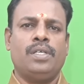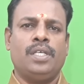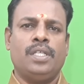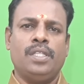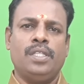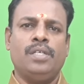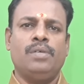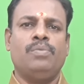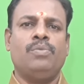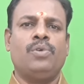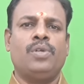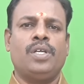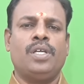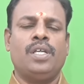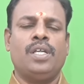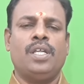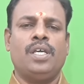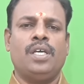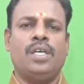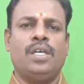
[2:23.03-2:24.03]
எந்த
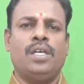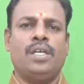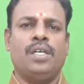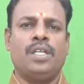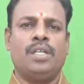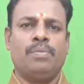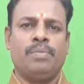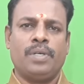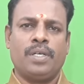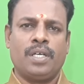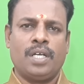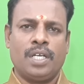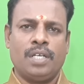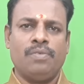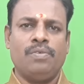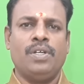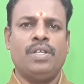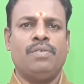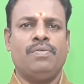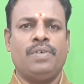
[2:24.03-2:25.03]
முறையில் நம்ம
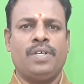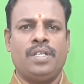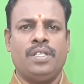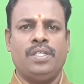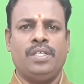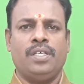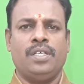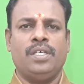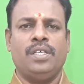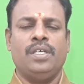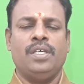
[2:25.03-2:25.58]
கனவுல வருது